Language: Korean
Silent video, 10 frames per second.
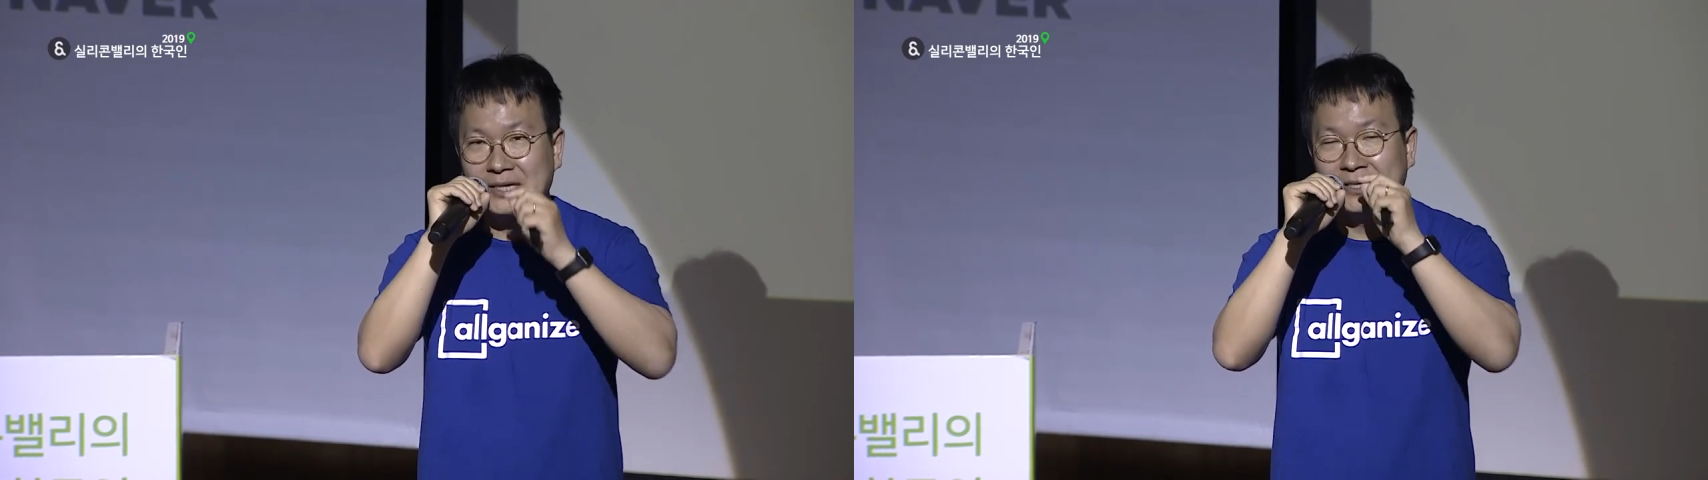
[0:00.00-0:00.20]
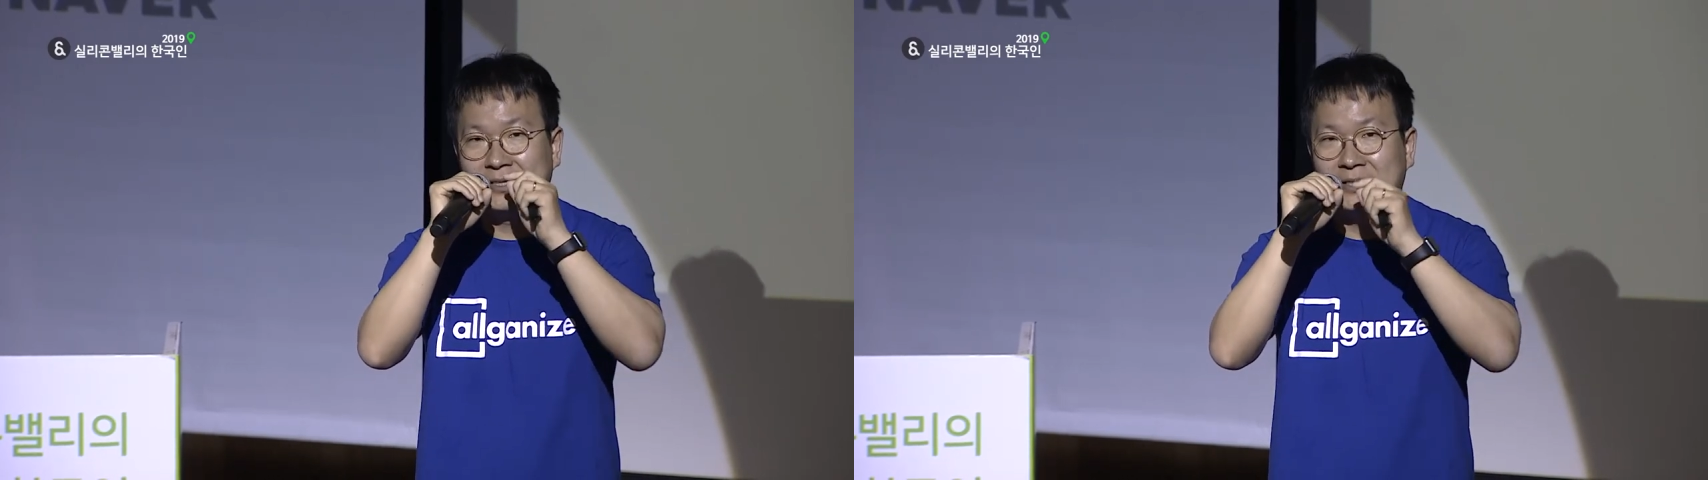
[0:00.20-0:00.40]

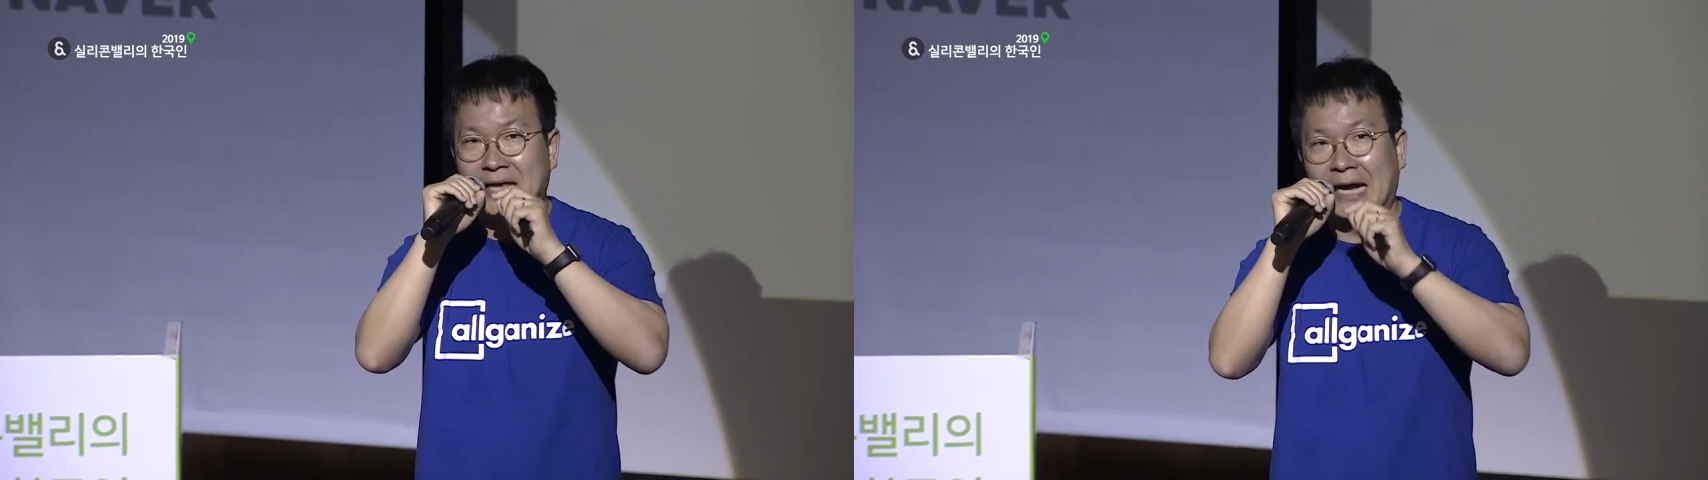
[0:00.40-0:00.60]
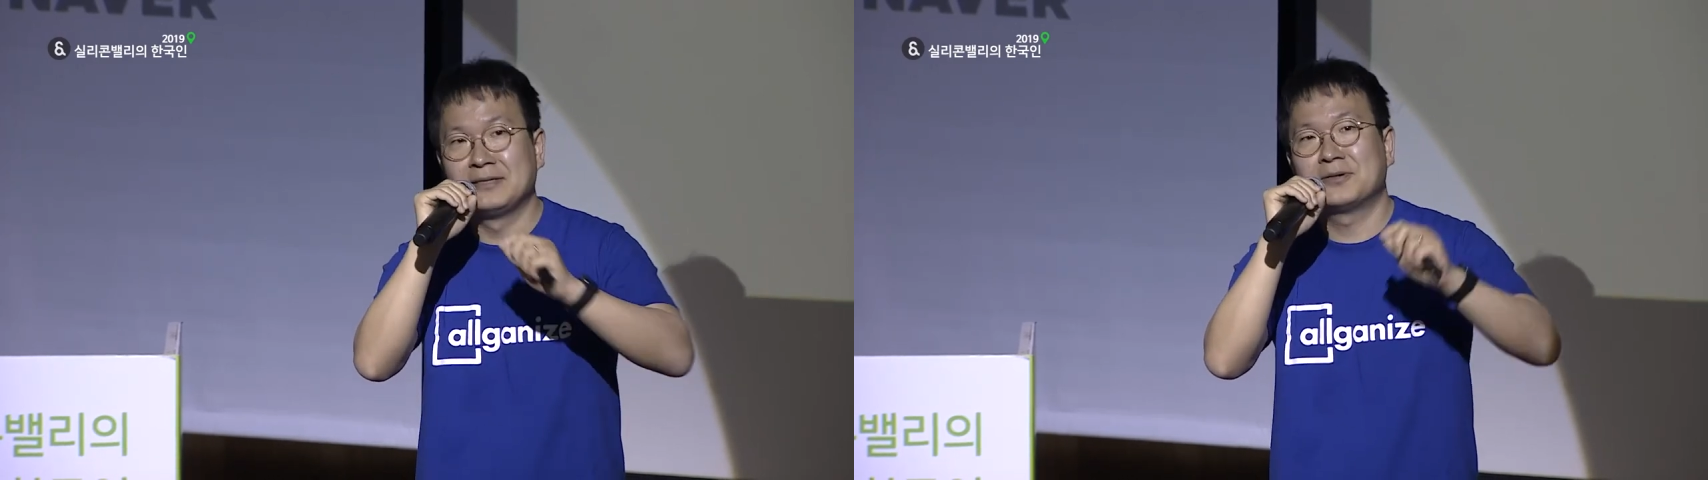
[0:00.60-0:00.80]
이, 이
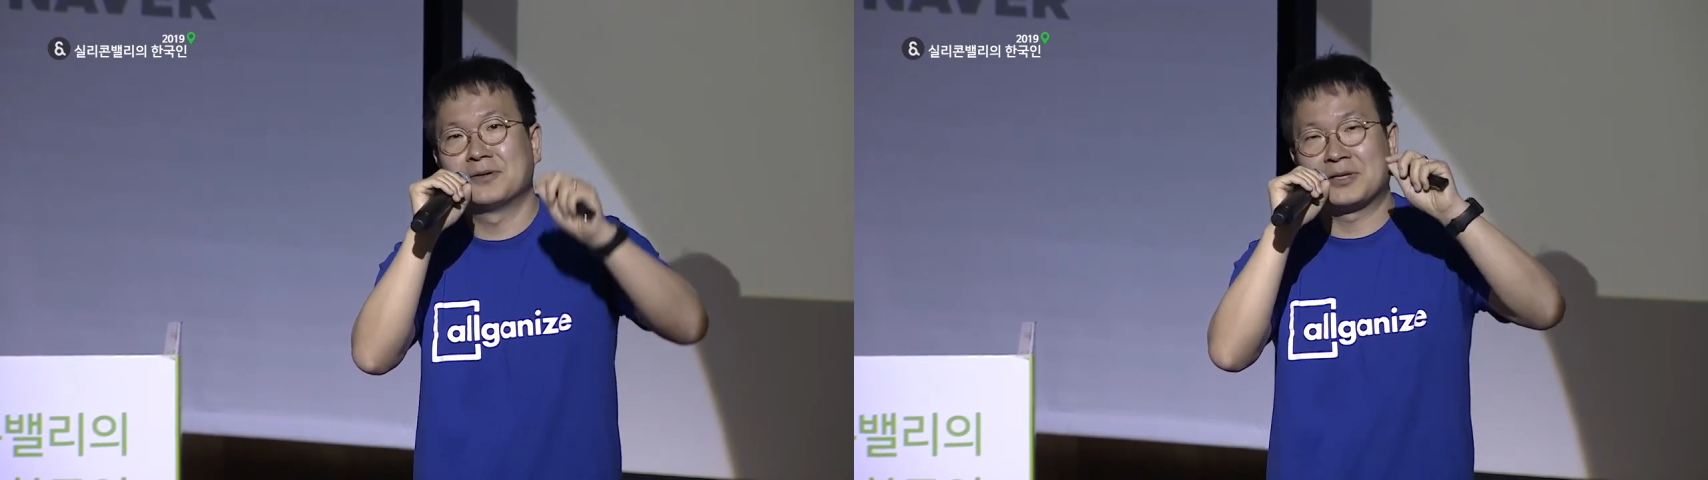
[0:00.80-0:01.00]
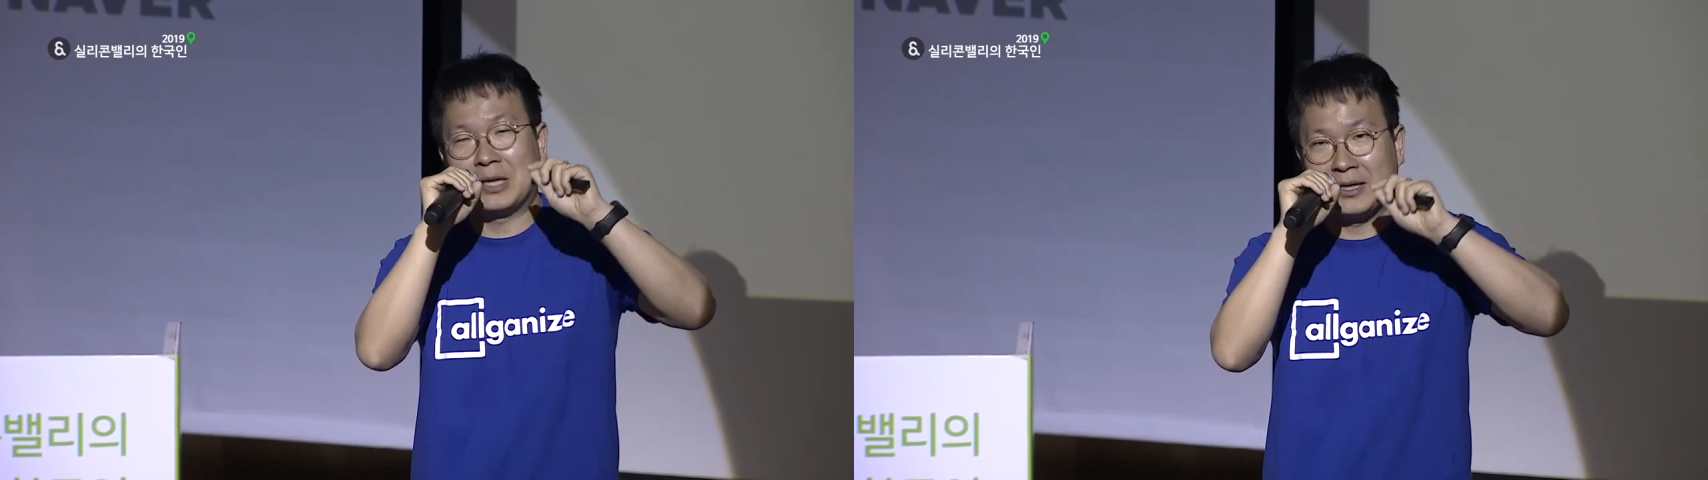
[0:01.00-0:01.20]
다른
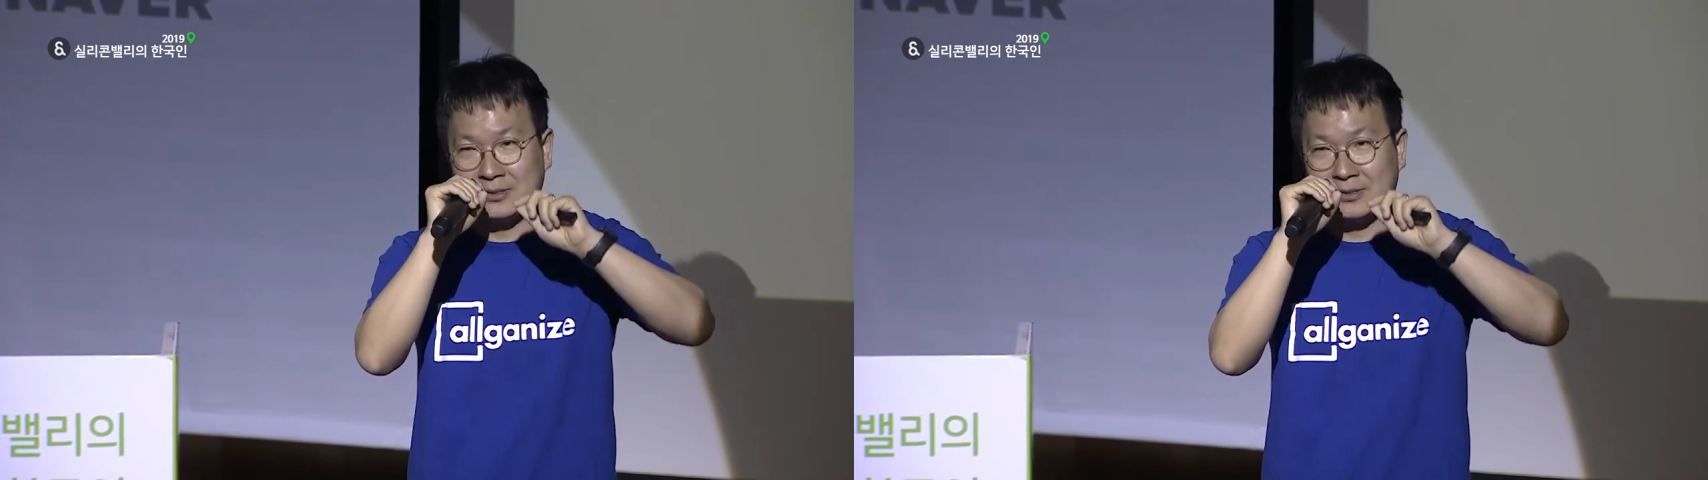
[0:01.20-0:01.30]
걸 되게,